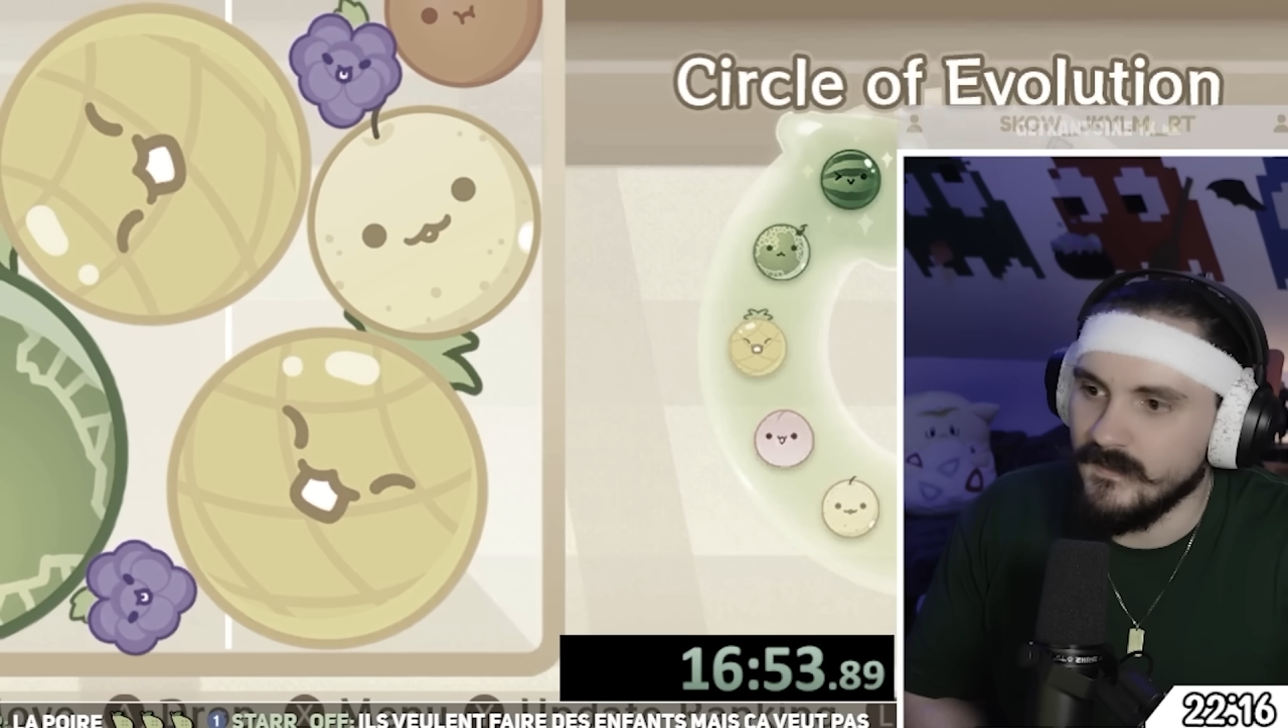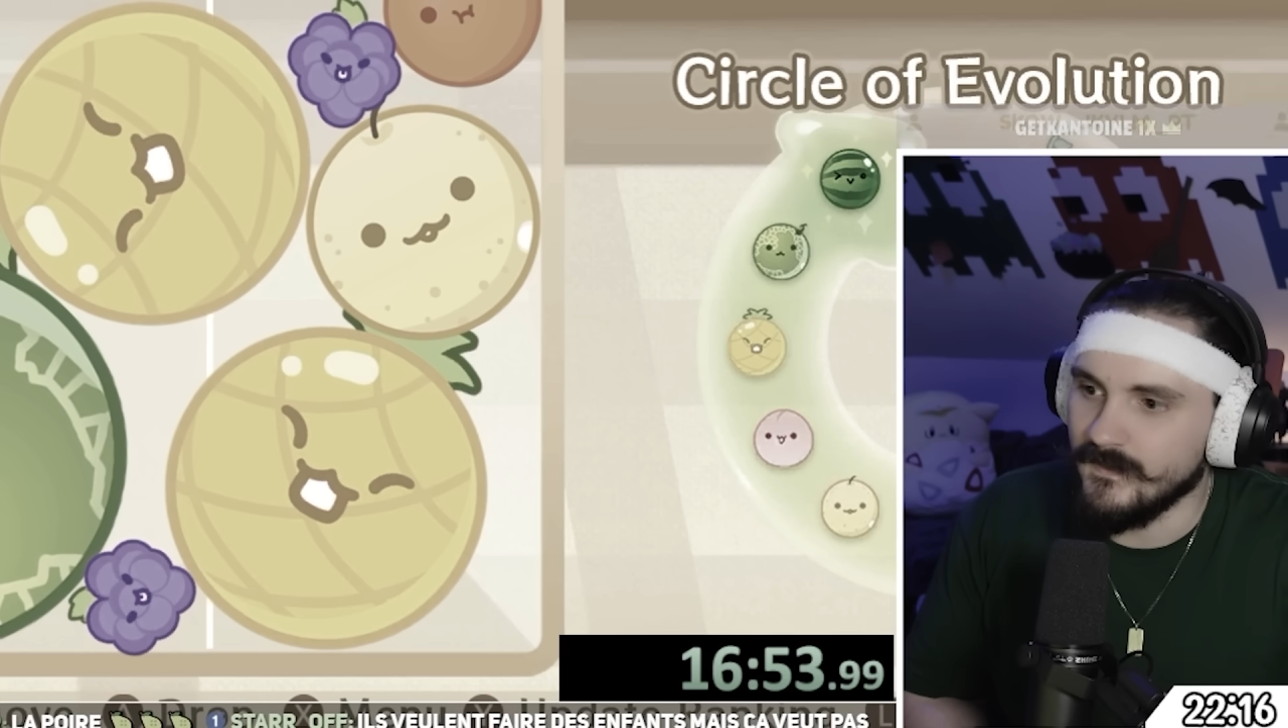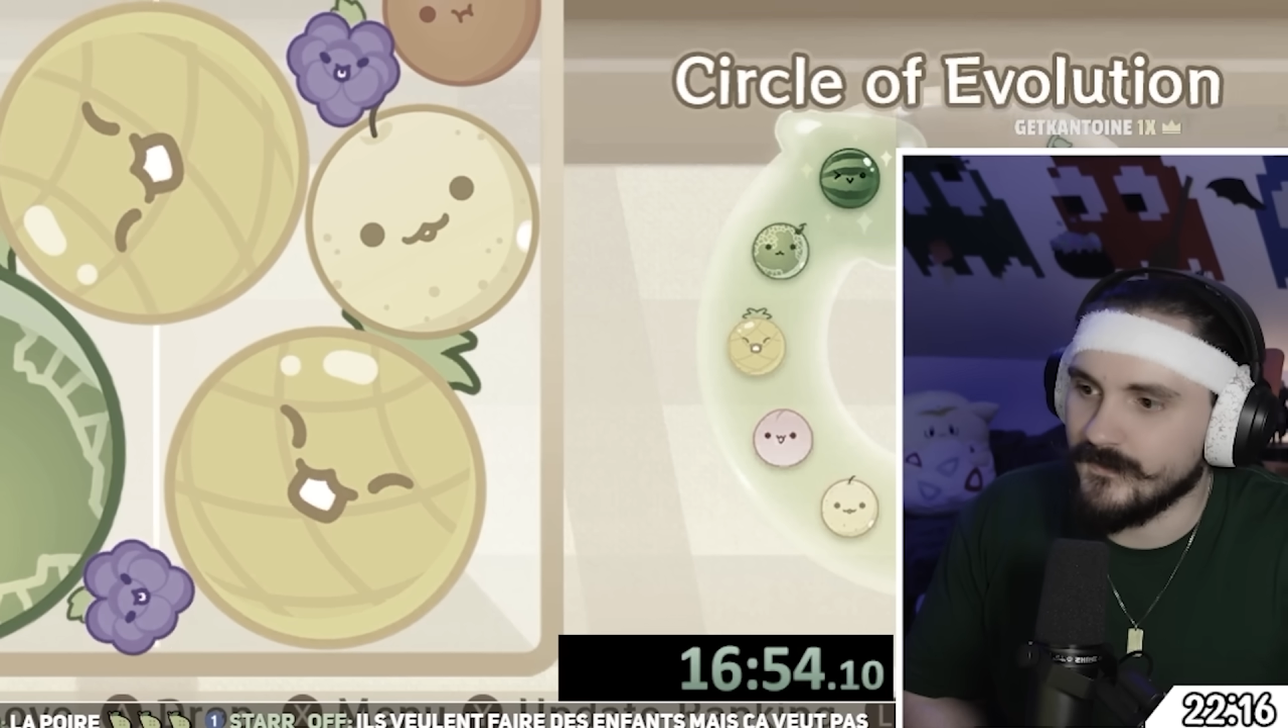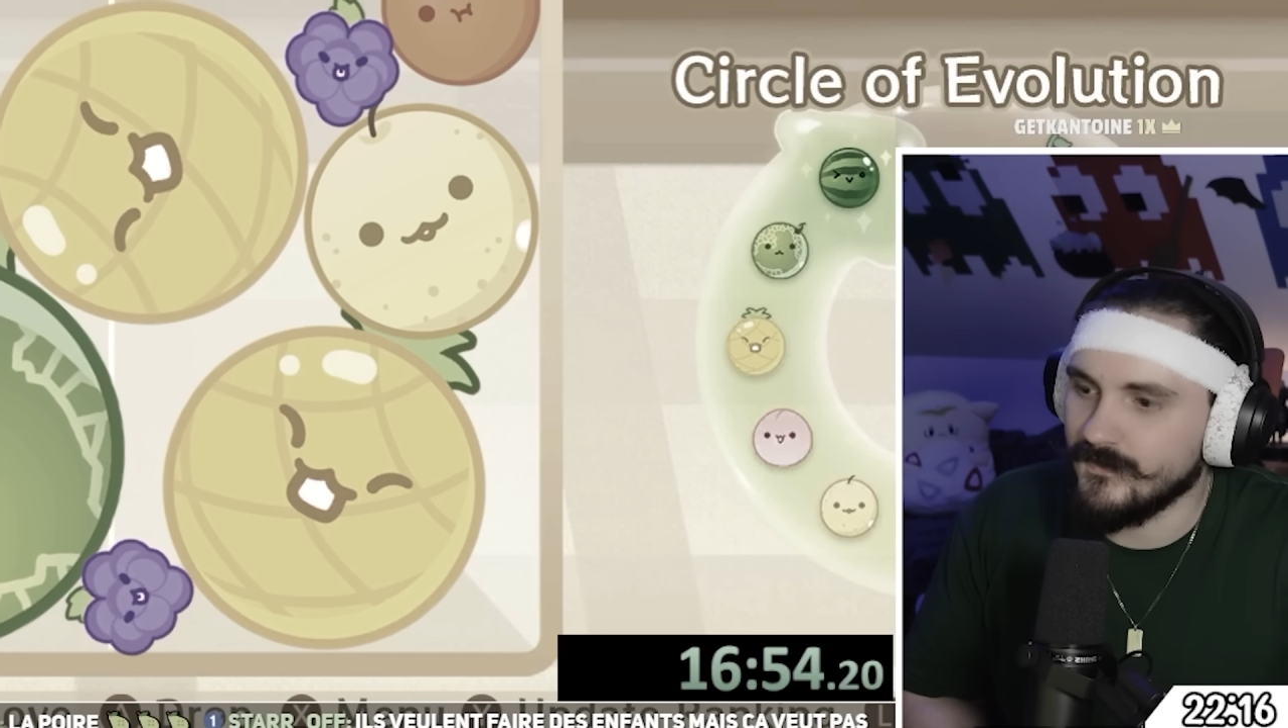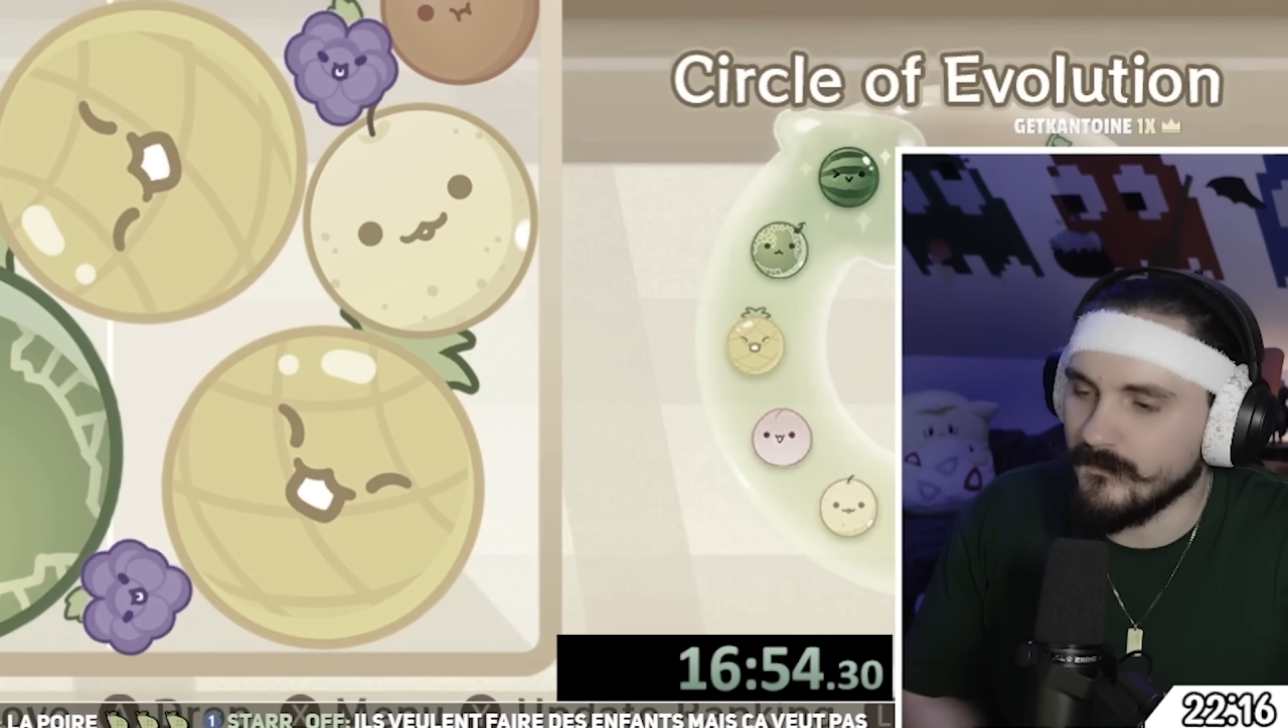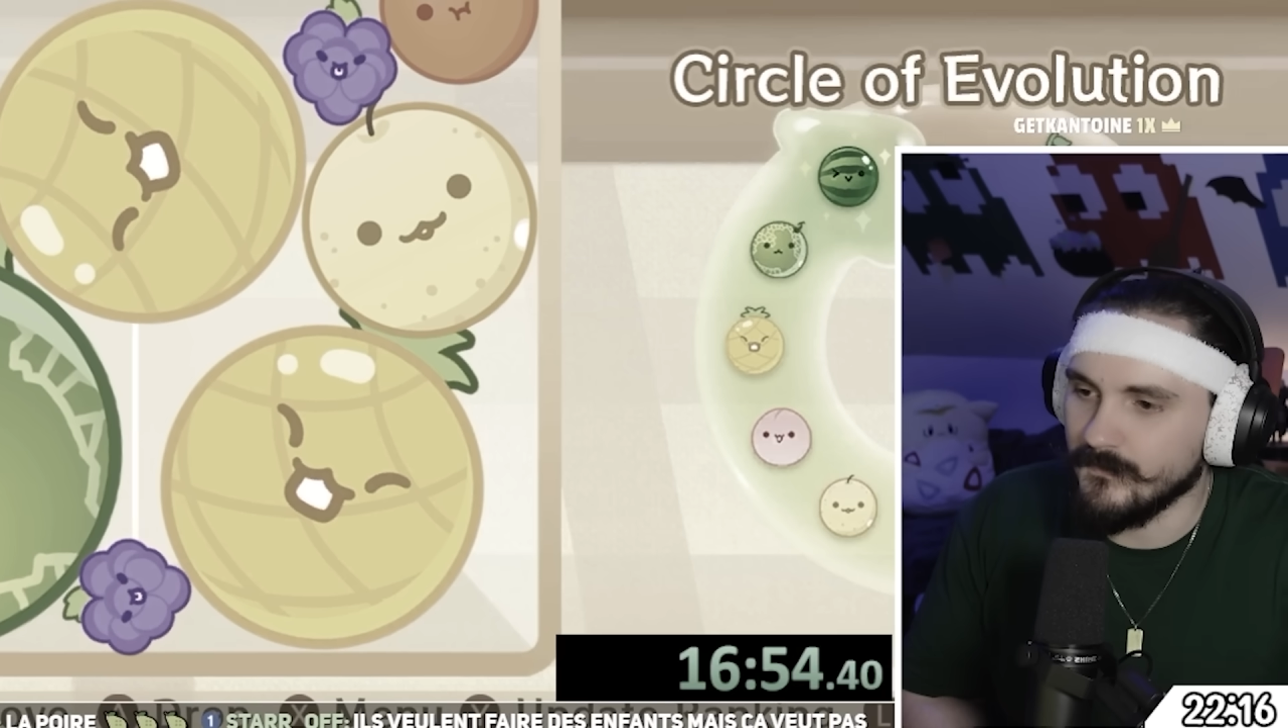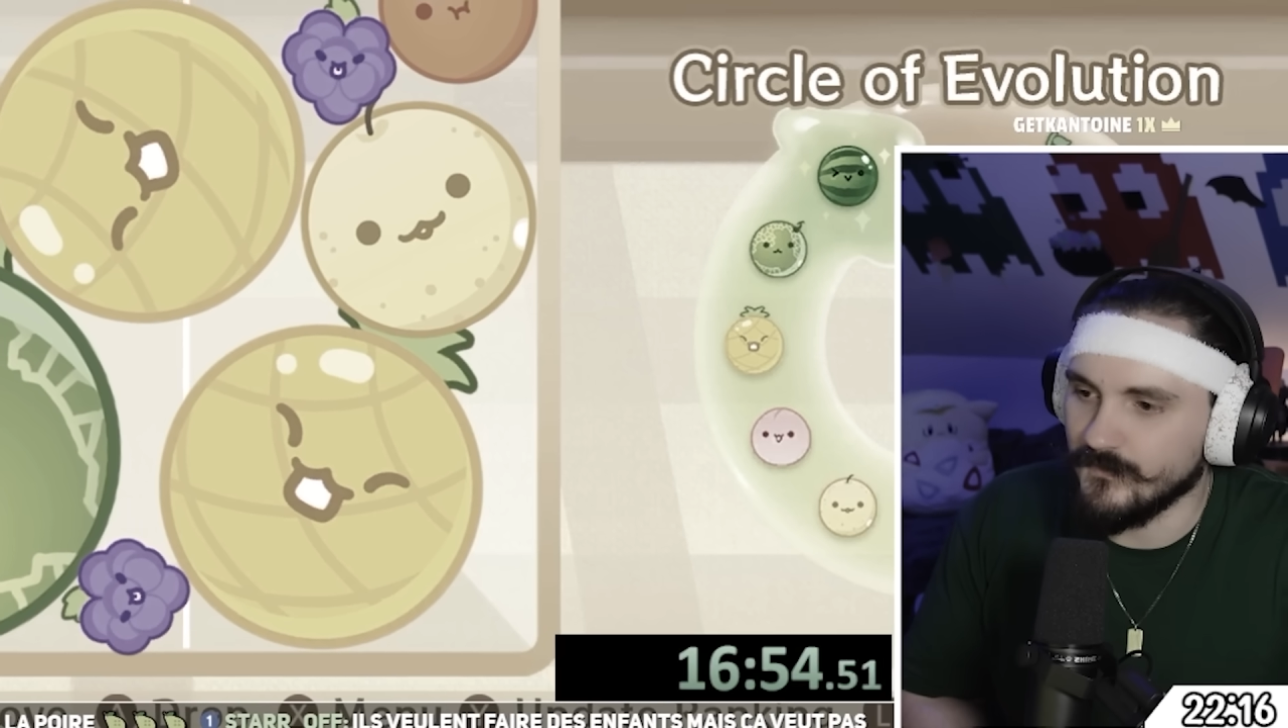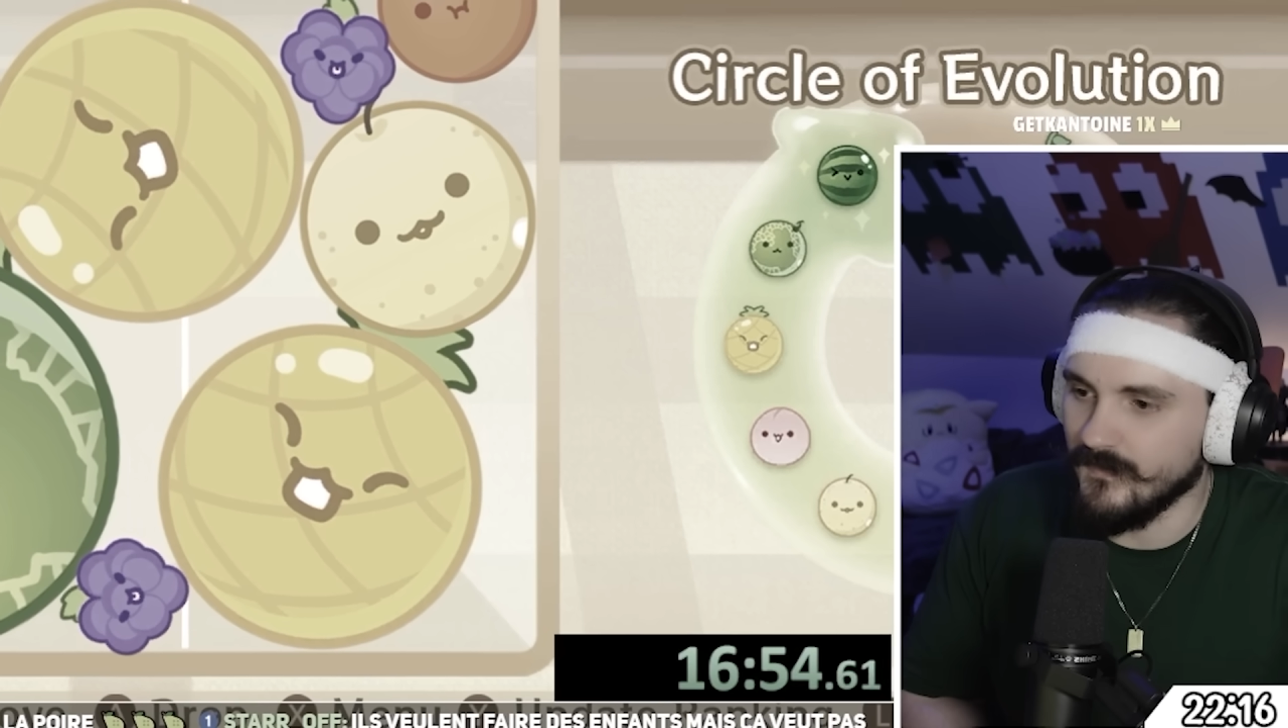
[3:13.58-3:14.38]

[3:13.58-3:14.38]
ah, Je sens que je